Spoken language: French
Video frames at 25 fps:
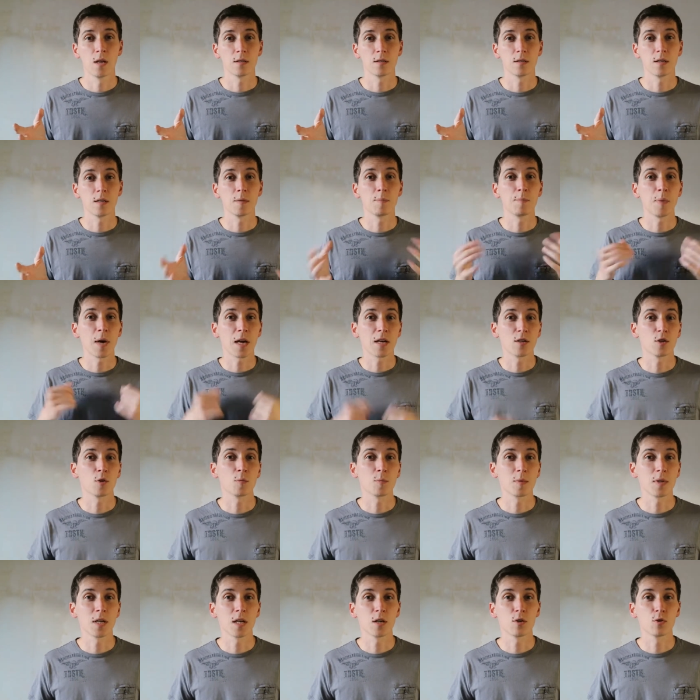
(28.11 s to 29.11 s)
c'est par
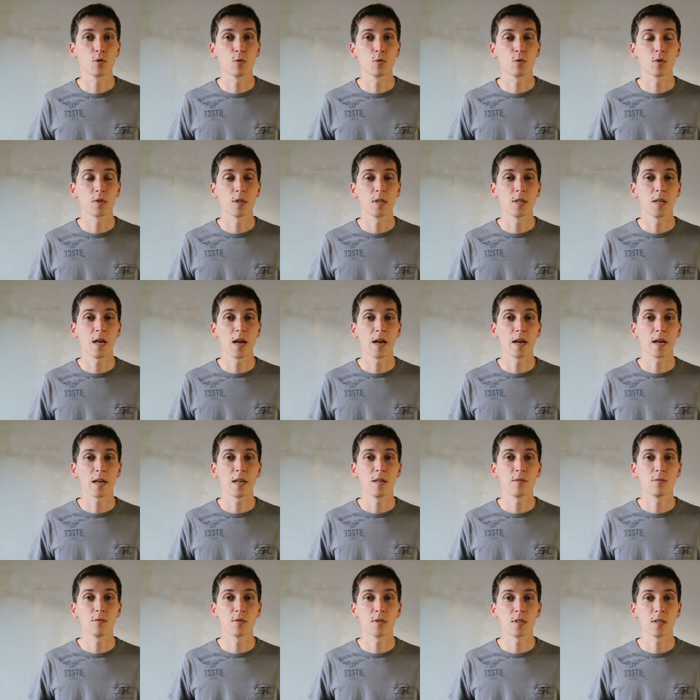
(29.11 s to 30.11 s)
exemple quelque chose qui
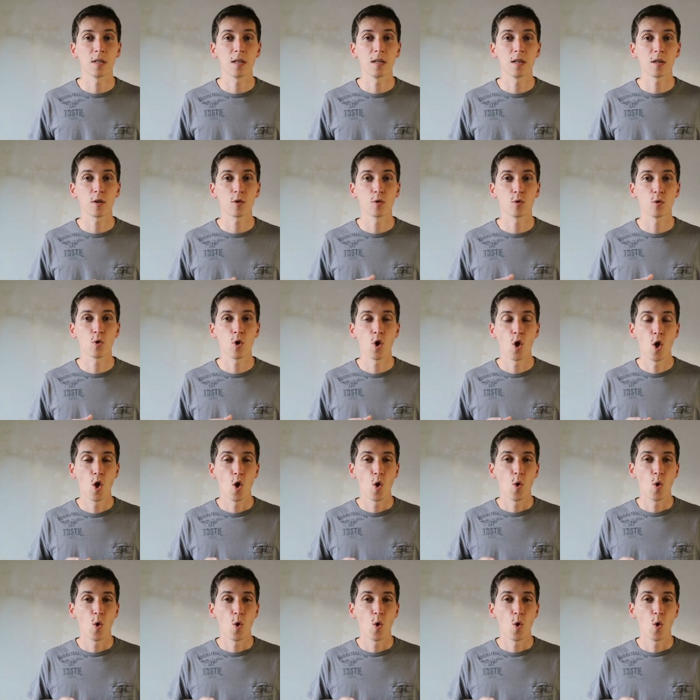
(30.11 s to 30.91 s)
arrive, c'est-à-dire que